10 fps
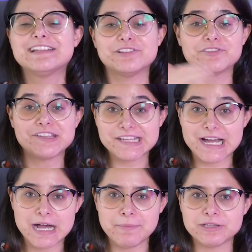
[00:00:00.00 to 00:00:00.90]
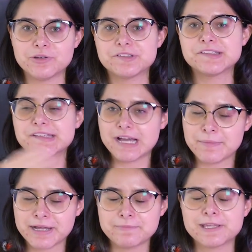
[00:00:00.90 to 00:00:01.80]
Então, se você ama doces,
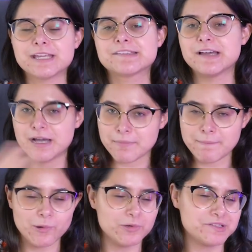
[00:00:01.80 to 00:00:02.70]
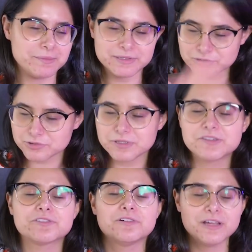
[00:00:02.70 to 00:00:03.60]
ama cupcakes, ama bolos, ama tudo
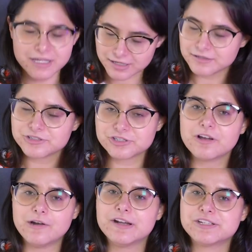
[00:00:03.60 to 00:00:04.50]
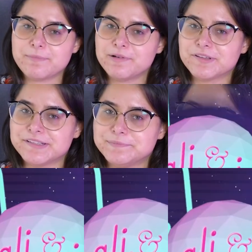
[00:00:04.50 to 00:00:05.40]
isso, Sugar Rush é pra você.
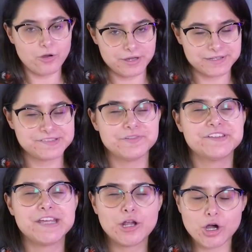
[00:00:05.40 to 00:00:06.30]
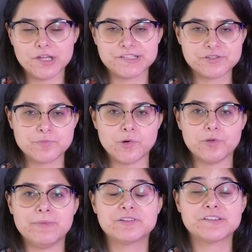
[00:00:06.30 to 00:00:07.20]
Agora, se você gosta de
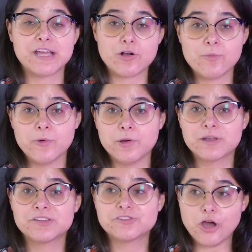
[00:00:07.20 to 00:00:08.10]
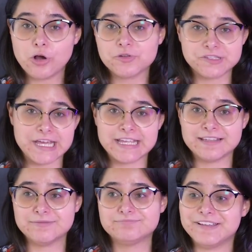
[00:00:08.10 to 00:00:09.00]
bolo, mas você é como eu, que só
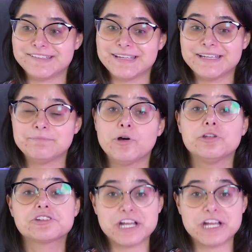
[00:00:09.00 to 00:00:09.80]
consegue fazer bolo de